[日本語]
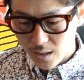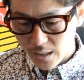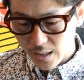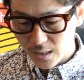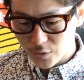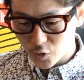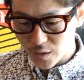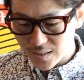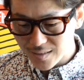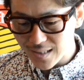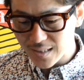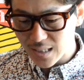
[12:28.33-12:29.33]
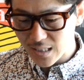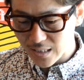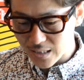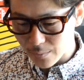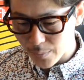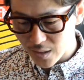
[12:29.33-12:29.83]
えー、そして2007
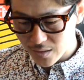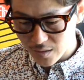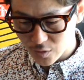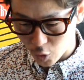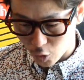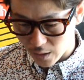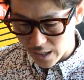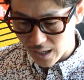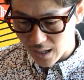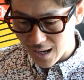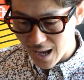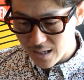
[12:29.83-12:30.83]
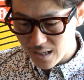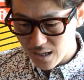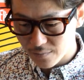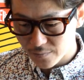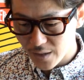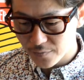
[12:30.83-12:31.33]
年にはベーシスト、えー、
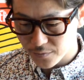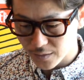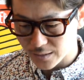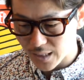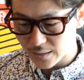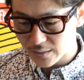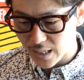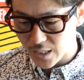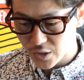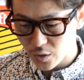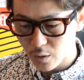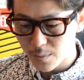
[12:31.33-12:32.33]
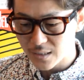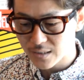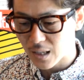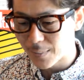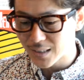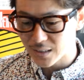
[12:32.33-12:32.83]
ライアン・ネッフが脱退しております
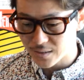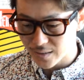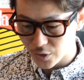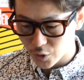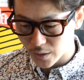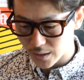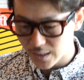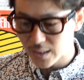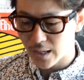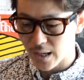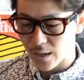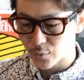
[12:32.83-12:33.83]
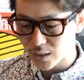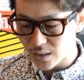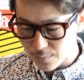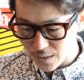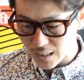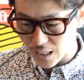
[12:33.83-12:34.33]
が、また2009年に、えー、
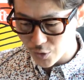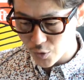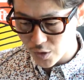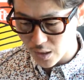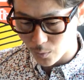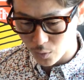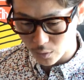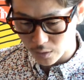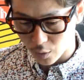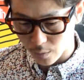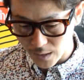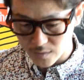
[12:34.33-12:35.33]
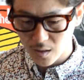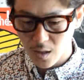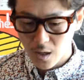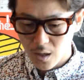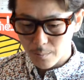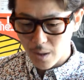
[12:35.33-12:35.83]
再び加入して戻っております。
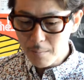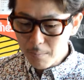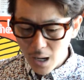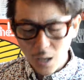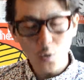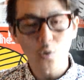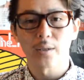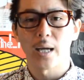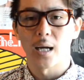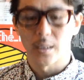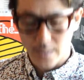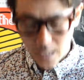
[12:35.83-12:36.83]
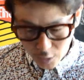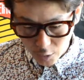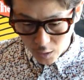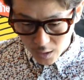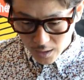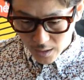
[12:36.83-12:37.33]
メンバー交代がなく、
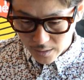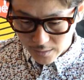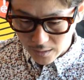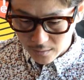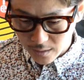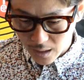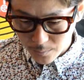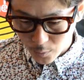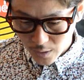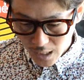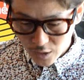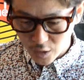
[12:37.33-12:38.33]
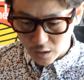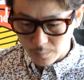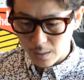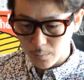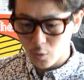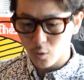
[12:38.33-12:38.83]
えー、脱退もなく、
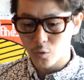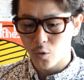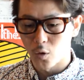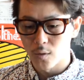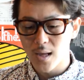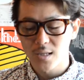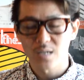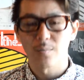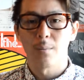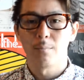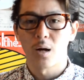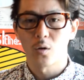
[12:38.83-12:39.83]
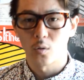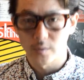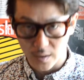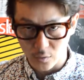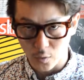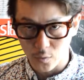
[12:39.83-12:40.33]
今もこの同じメンバー構
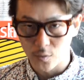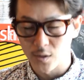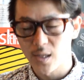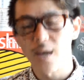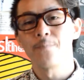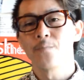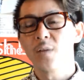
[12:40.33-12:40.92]
成ということでね。